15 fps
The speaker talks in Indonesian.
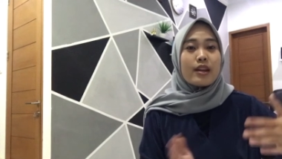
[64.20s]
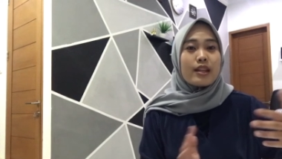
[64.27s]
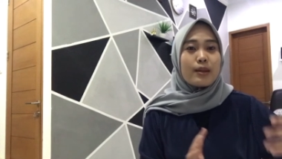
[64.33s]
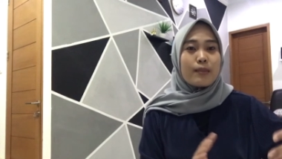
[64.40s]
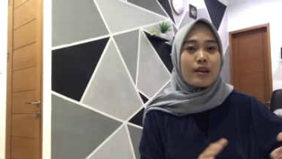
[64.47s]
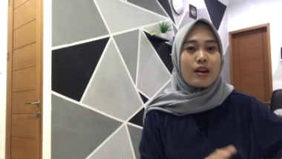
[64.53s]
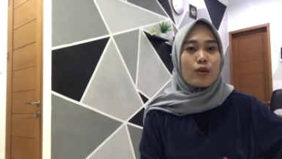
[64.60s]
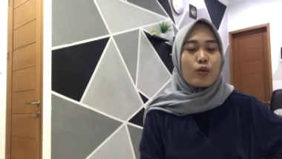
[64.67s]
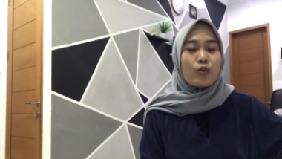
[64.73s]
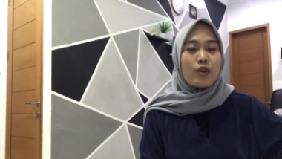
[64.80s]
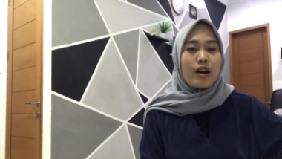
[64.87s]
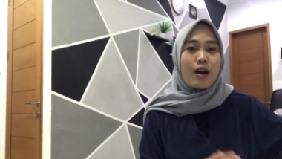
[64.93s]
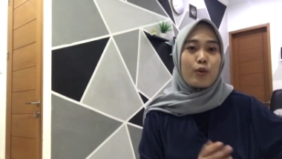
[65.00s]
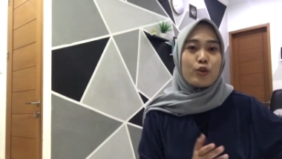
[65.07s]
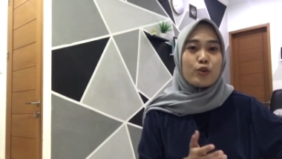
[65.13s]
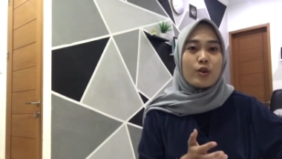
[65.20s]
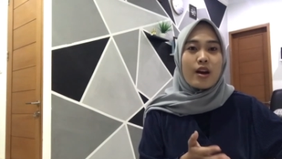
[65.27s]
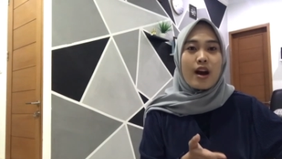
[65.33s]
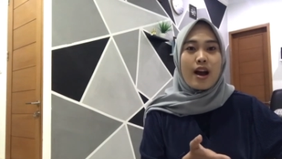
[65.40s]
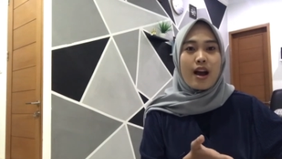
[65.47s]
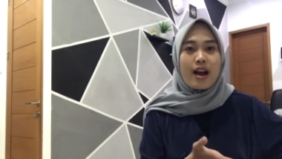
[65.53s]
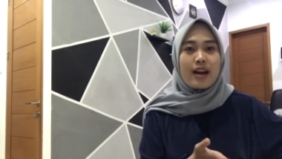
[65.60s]
ini teman aku aku juga
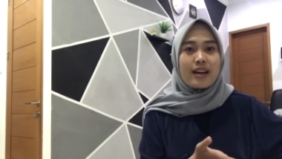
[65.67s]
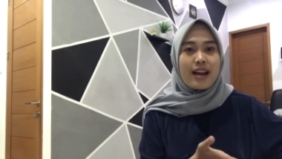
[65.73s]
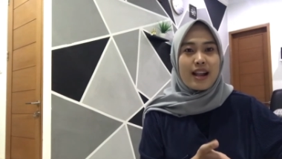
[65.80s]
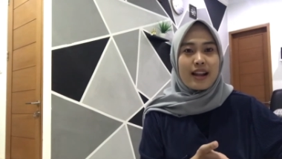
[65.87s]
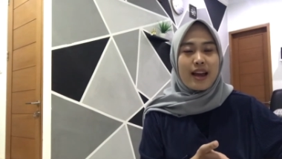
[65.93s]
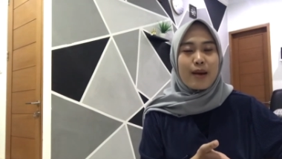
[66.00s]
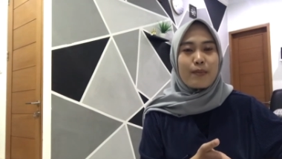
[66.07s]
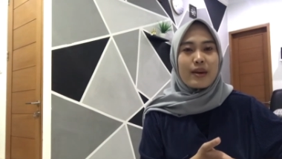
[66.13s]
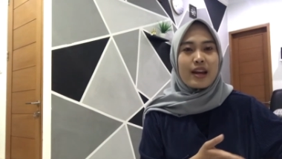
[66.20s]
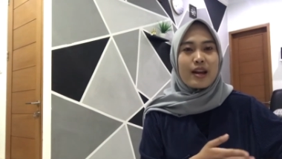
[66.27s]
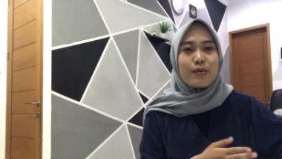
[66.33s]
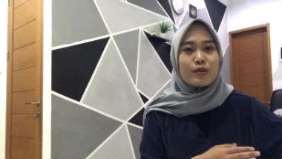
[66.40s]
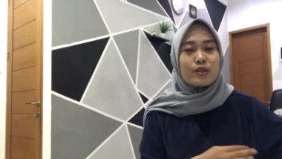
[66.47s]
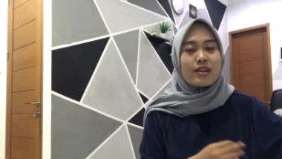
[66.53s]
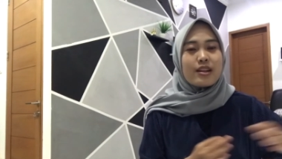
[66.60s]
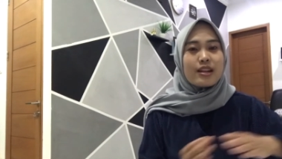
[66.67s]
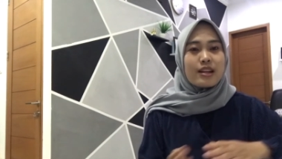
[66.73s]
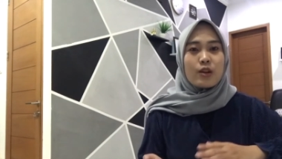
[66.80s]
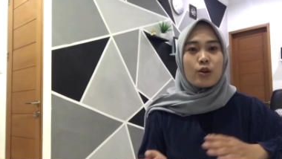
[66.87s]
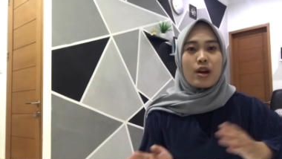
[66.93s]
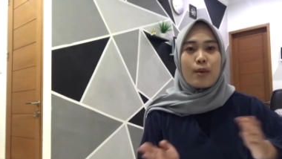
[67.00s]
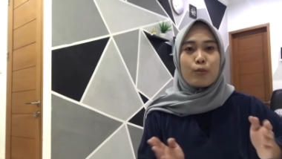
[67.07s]
nggak kenal ya mereka maksudnya
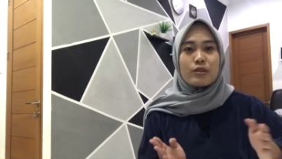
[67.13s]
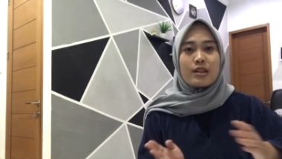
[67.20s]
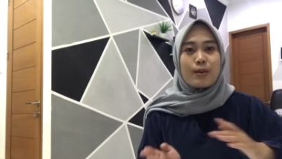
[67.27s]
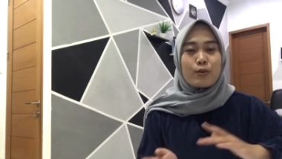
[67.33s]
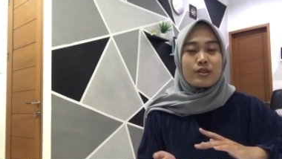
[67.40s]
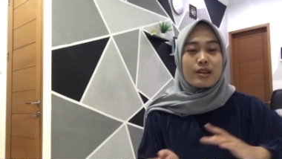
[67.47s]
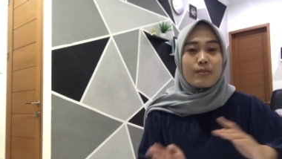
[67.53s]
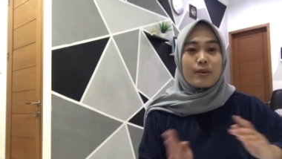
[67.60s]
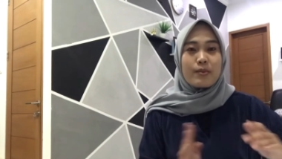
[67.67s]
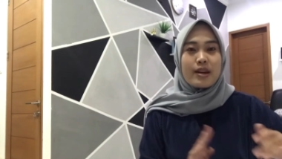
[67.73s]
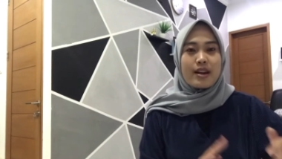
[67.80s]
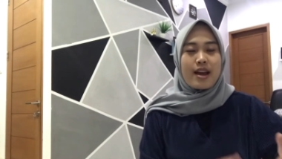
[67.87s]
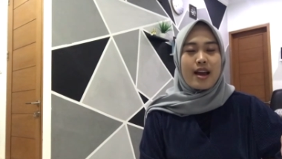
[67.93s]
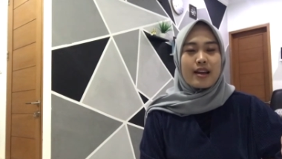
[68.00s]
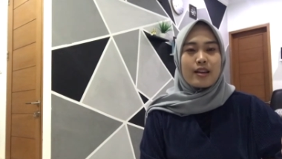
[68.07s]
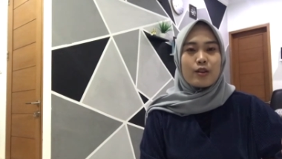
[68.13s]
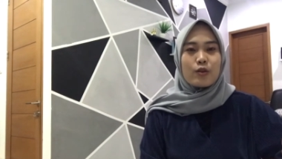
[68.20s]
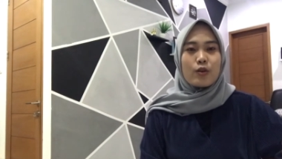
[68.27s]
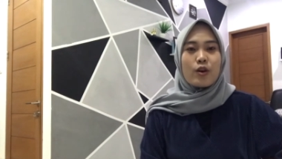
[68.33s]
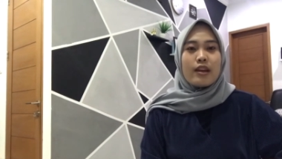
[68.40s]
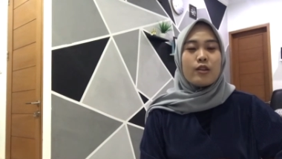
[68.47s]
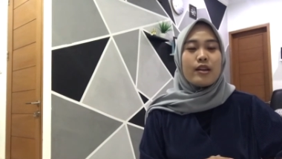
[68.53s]
dari kampus-kampus yang berbeda
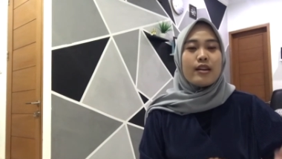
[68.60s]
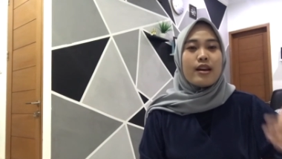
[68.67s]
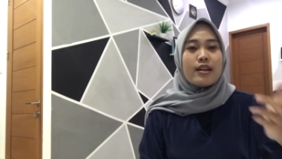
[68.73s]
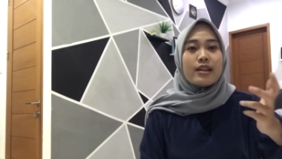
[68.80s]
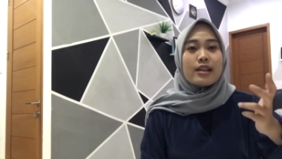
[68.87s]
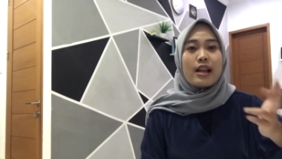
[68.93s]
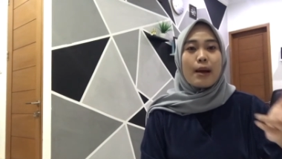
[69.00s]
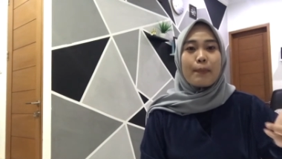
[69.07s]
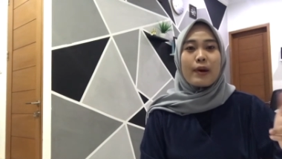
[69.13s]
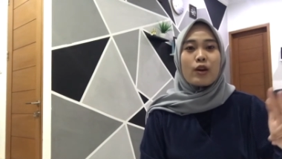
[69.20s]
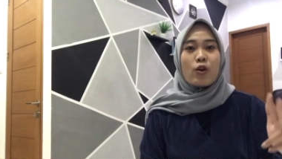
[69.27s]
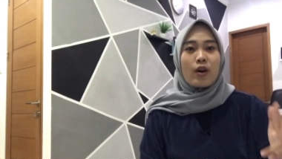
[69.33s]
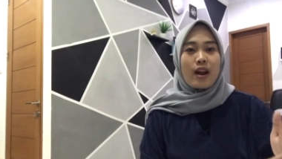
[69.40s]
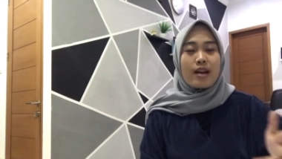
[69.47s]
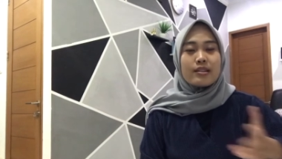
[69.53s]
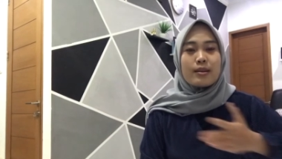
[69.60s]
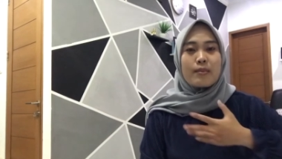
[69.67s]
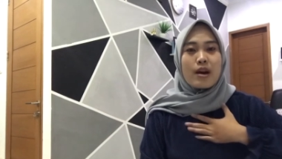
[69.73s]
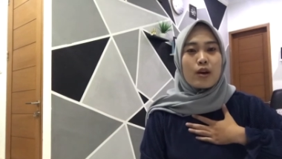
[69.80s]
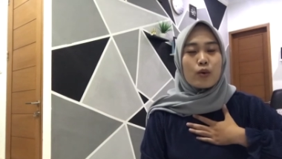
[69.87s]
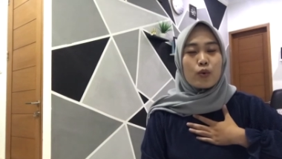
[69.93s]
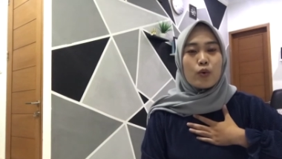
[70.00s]
gitu jadi ada delapan orang
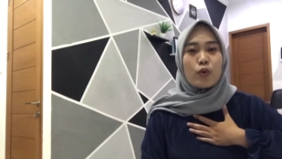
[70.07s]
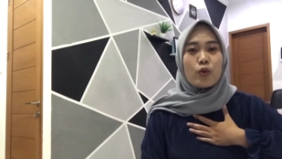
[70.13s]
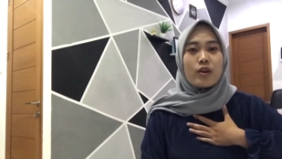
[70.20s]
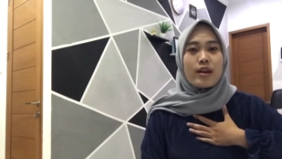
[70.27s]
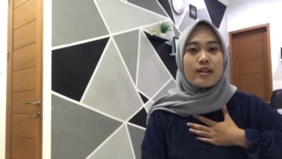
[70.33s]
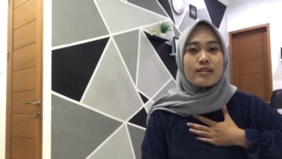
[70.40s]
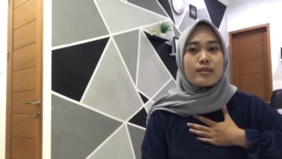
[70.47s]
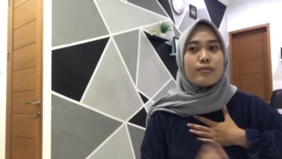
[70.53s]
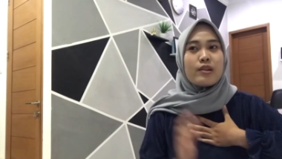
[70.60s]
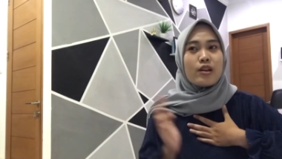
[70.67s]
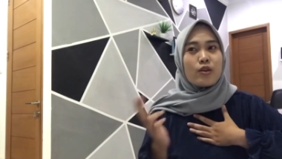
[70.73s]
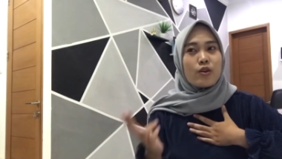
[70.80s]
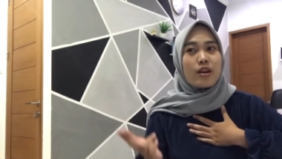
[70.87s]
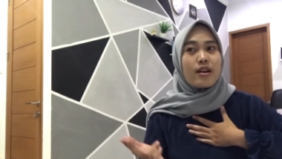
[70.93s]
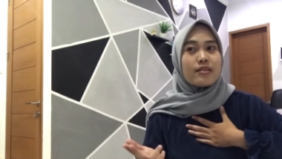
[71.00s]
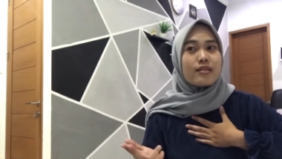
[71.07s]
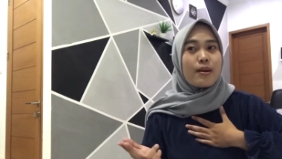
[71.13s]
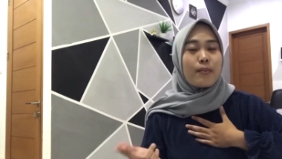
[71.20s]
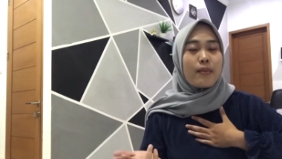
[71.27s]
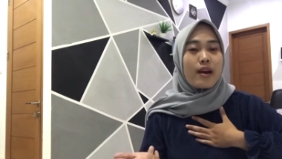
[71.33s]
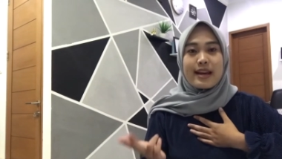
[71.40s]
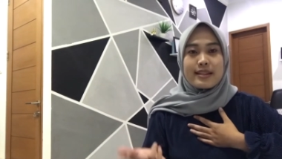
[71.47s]
sama aku dan sembilan orang
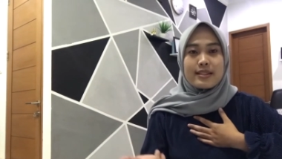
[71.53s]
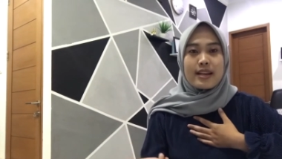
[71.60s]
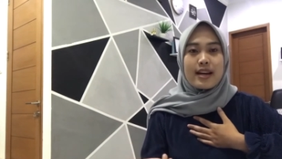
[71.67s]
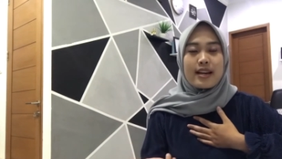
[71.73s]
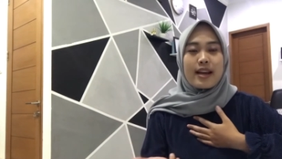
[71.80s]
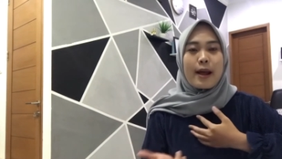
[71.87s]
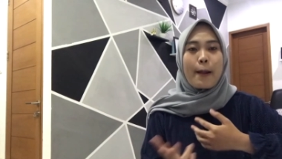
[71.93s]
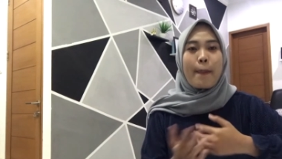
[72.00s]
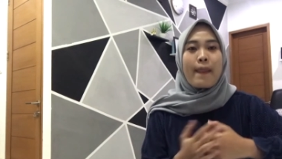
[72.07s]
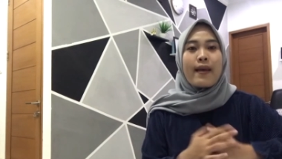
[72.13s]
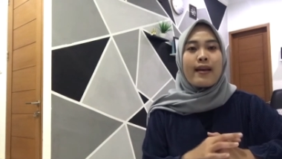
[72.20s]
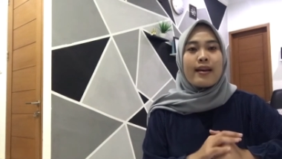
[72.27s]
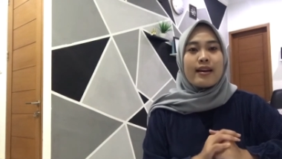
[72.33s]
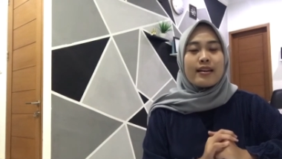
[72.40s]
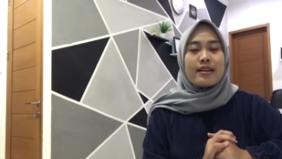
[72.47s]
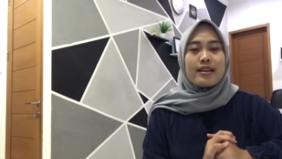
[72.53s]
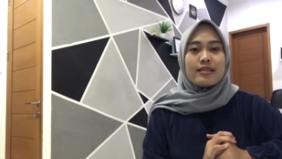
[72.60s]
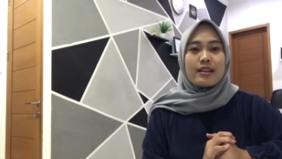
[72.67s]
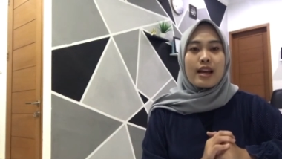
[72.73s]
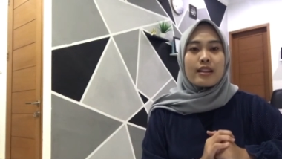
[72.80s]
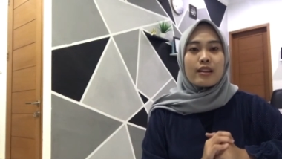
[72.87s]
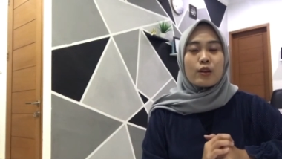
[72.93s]
sama HR-nya dan
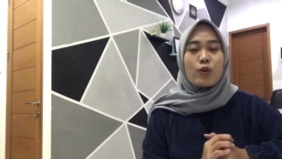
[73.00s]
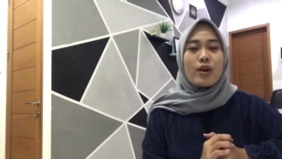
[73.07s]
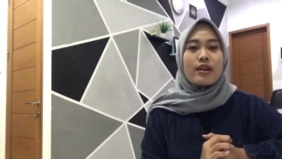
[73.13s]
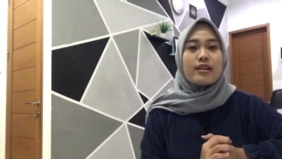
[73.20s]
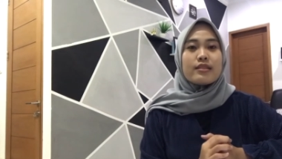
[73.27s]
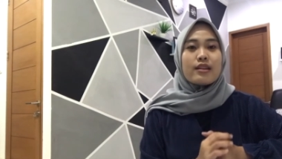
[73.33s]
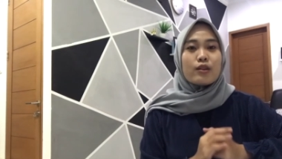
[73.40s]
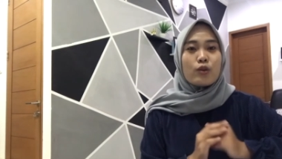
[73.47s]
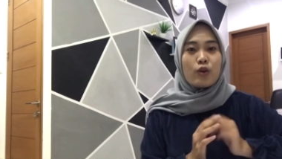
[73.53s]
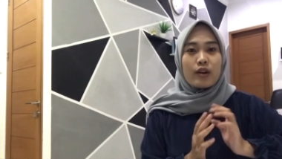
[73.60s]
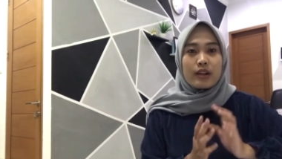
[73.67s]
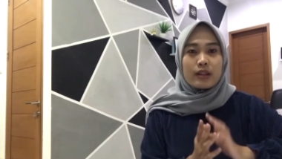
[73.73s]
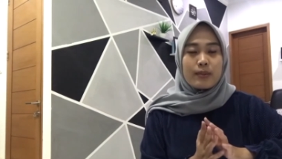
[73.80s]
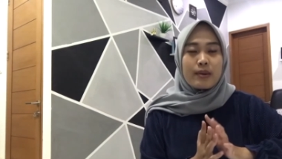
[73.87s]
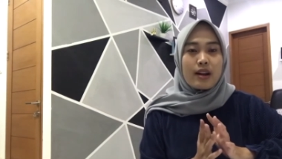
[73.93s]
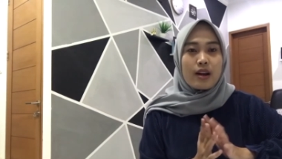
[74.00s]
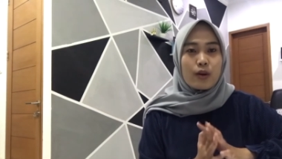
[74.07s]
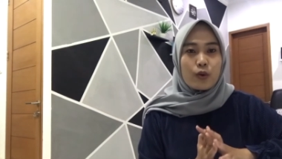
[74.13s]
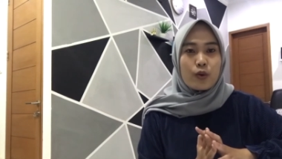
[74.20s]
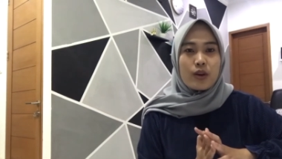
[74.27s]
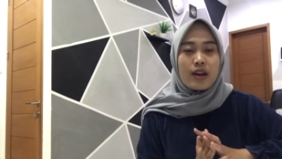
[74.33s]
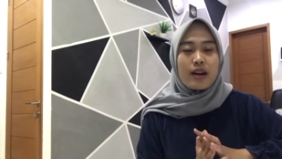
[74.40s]
saat itu ada satu orang teman
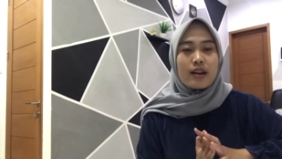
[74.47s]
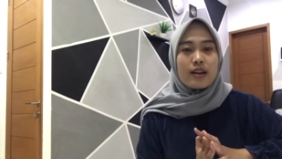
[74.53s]
aku yang